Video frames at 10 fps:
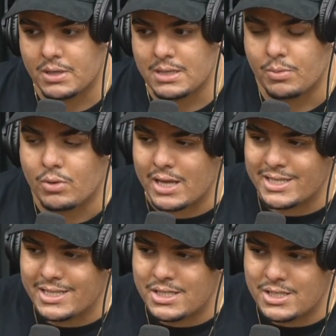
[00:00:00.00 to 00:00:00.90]
Por exemplo, o que
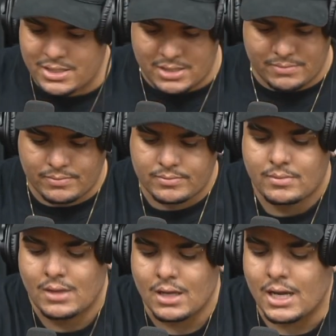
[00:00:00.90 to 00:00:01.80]
a gente
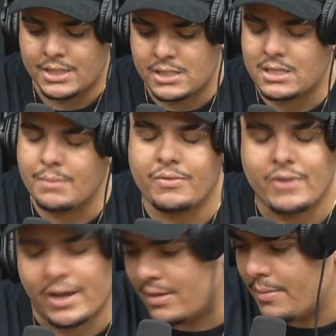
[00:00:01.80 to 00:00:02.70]
a gente
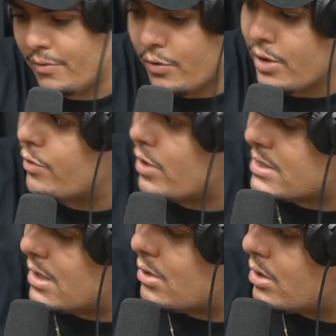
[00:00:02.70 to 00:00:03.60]
sempre vai, também foi
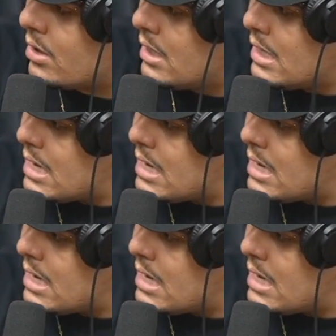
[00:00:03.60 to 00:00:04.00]
influenciador.